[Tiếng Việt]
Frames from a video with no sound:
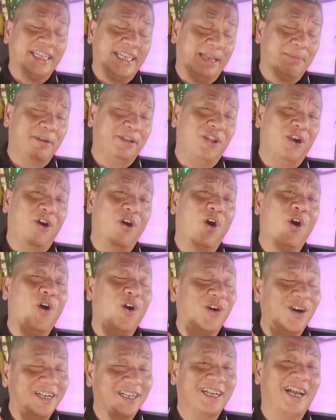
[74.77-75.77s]
chị em bên đó
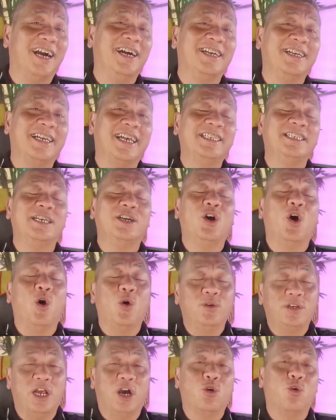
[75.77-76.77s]
họ cần cái sự
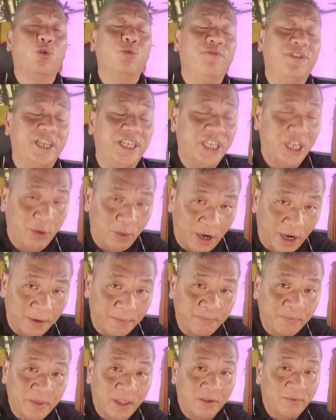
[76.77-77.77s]
hỗ trợ của quý vị nhiều hơn.
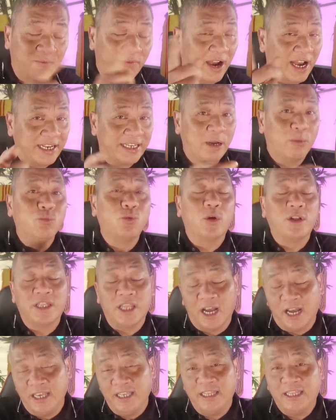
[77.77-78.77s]
Và trong tuần
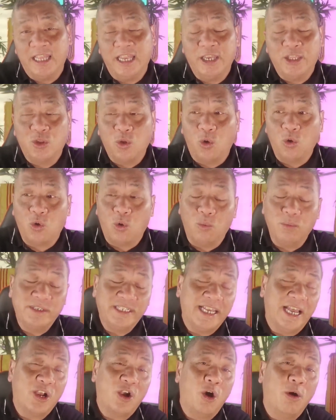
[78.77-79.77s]
tới thì tôi cũng
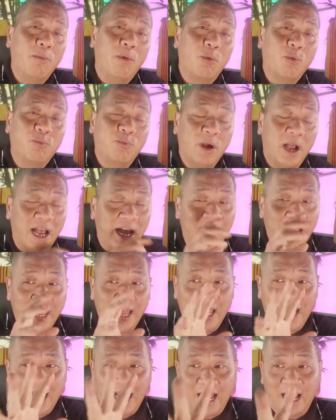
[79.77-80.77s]
sẽ có một à,
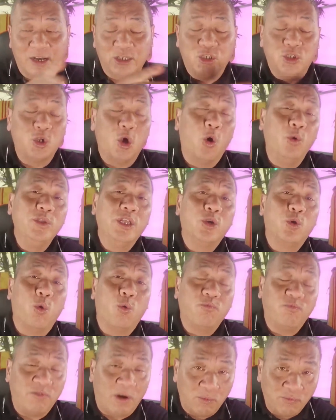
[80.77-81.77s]
à số những
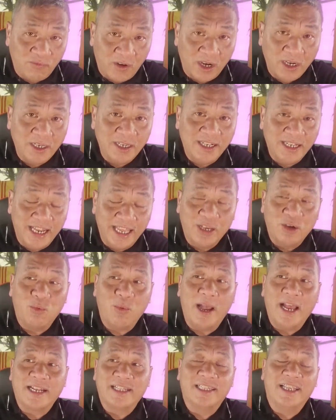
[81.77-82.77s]
cuộc phỏng vấn liên
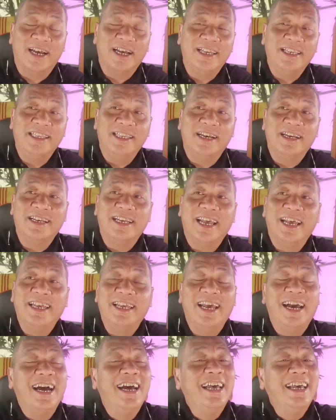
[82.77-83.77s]
quan tới những
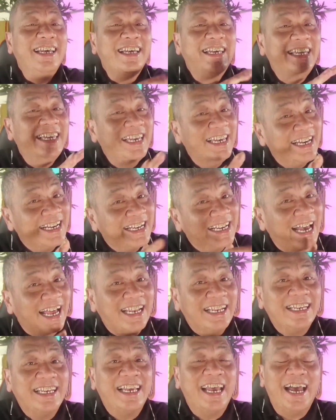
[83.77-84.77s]
cái à, khía
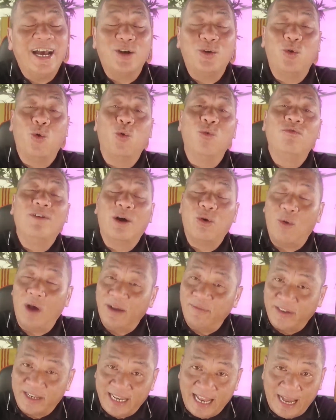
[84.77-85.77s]
cạnh khác của văn hóa
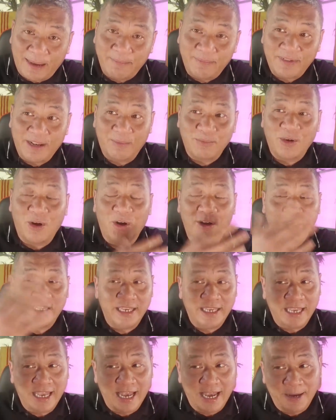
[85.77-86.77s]
Việt Nam. Trong đó
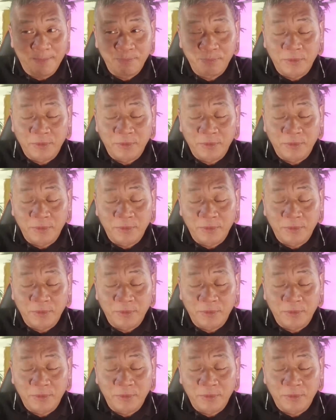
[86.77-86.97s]
thì à,